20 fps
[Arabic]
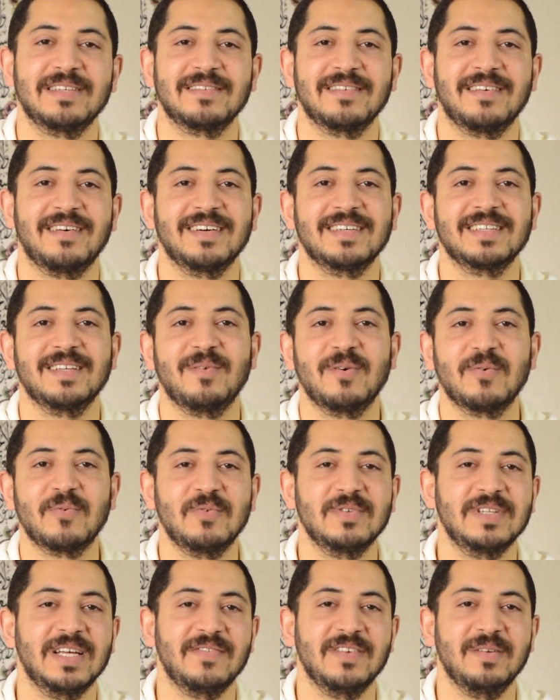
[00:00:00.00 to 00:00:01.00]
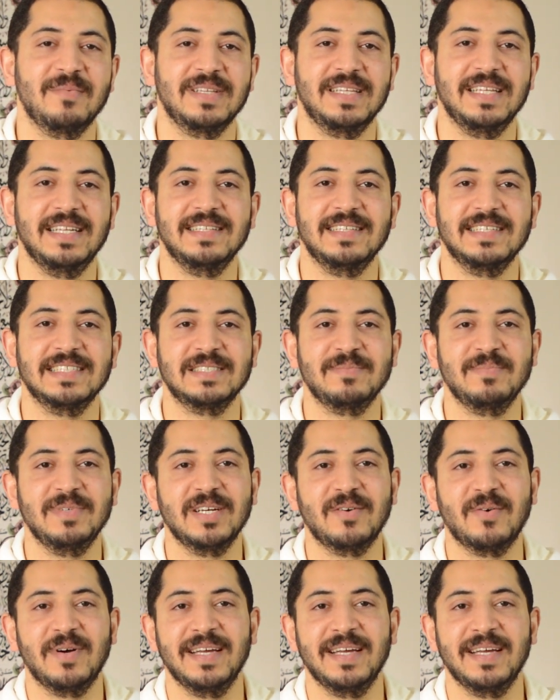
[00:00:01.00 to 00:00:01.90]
النهارده موجوده في مدينه ازمير